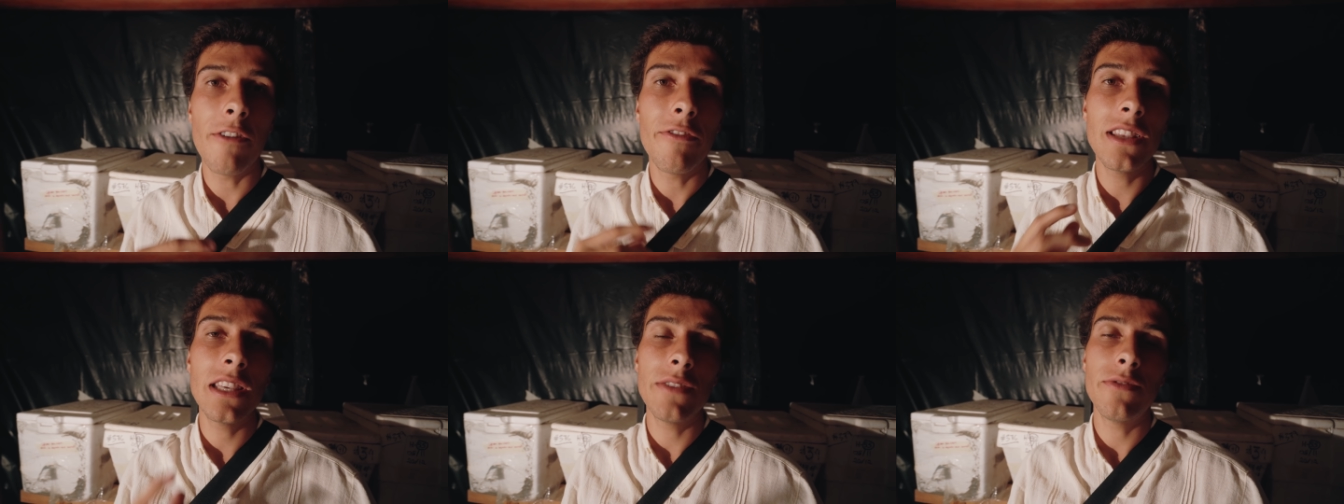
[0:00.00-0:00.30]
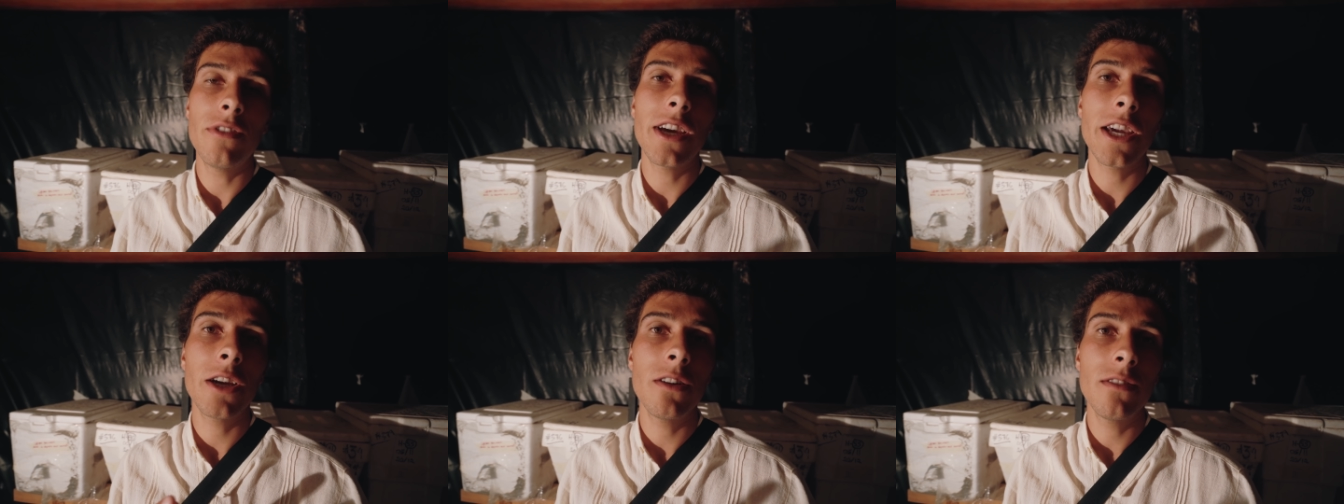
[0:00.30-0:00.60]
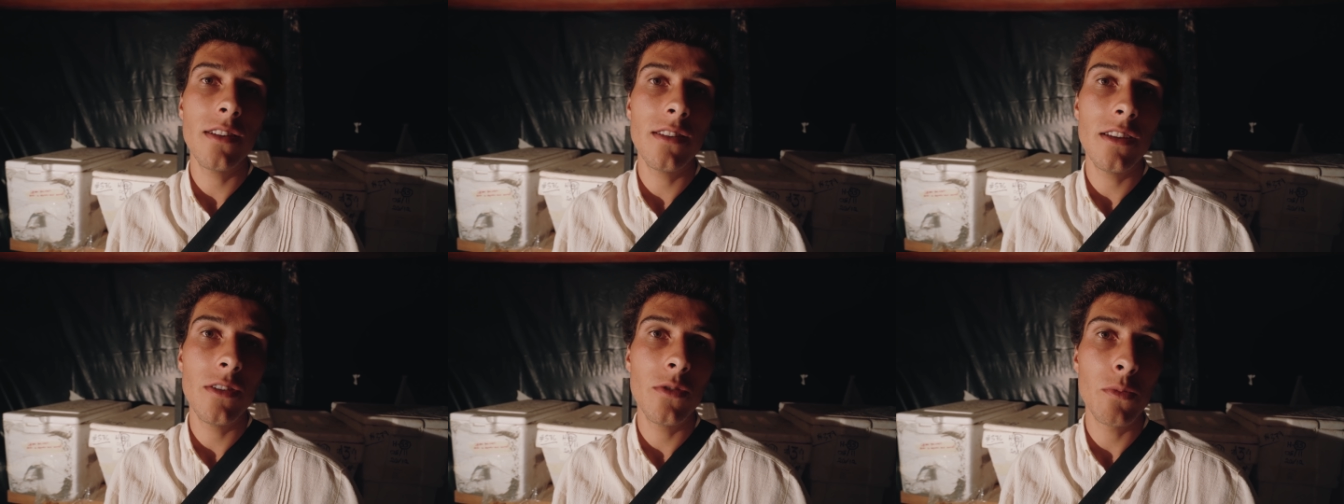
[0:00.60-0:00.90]
En fait ils veulent
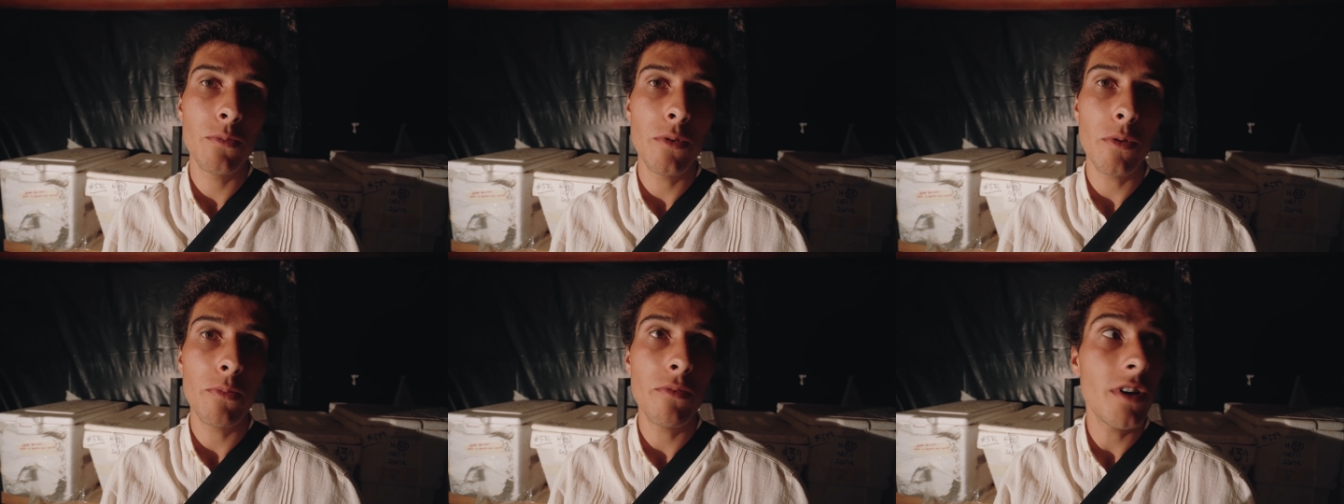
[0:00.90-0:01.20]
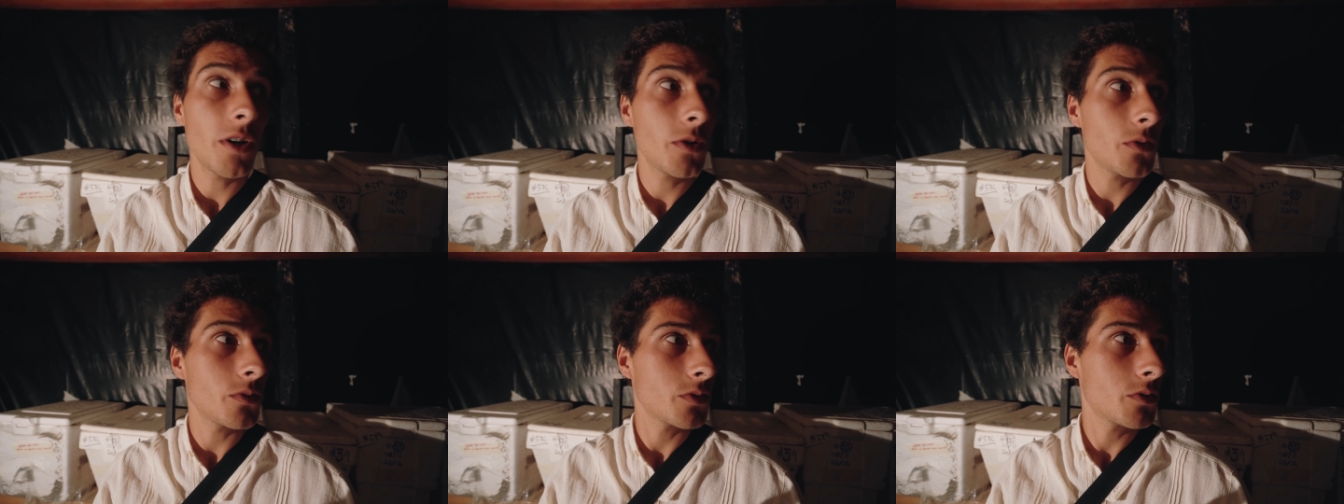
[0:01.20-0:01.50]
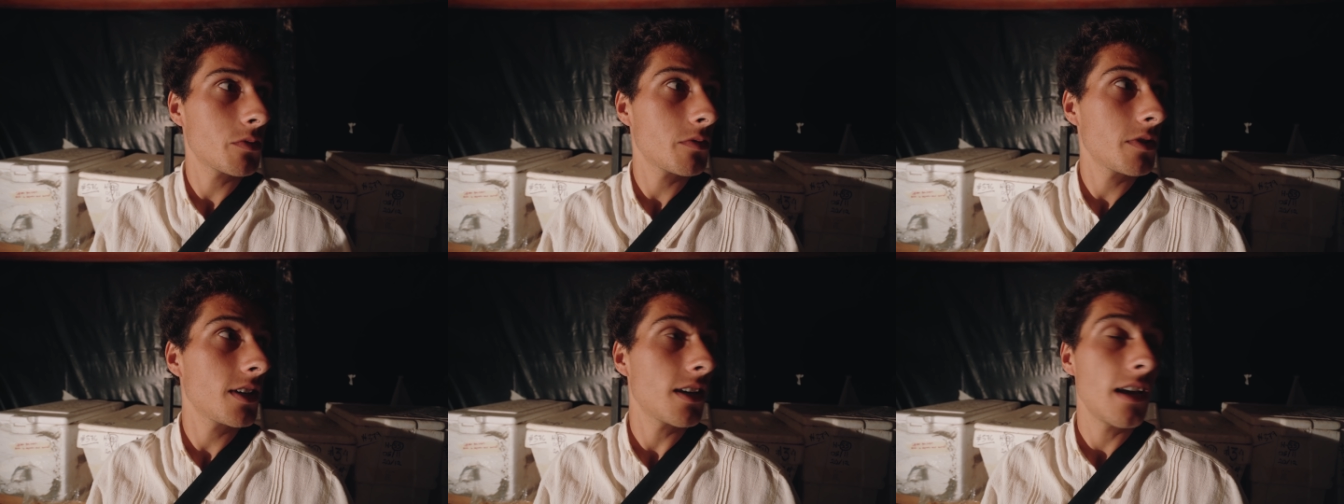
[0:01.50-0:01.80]
récolter des ondes pour pouvoir
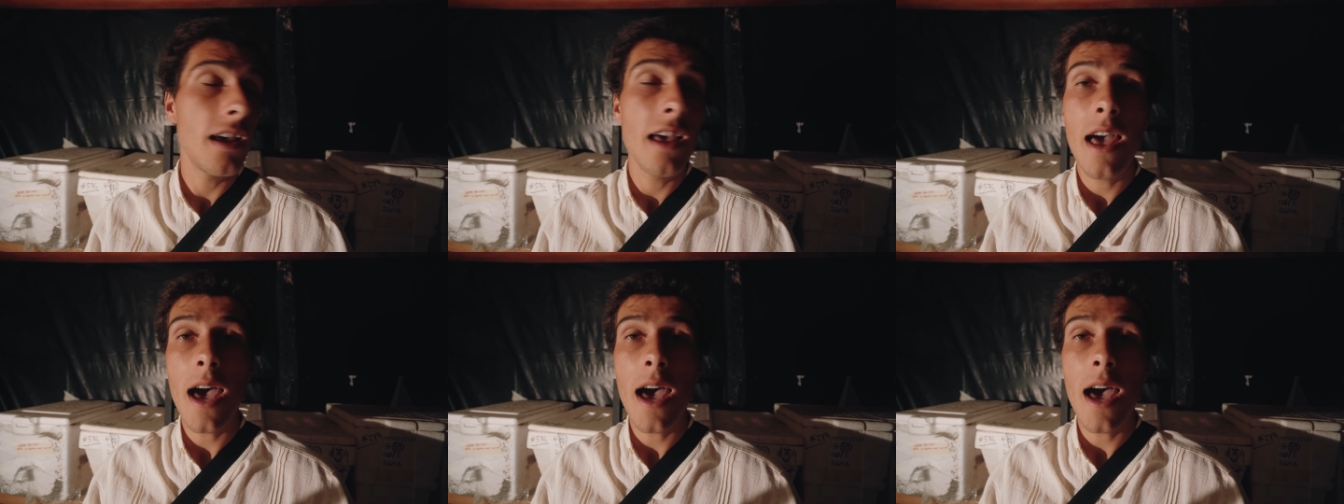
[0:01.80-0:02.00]
construire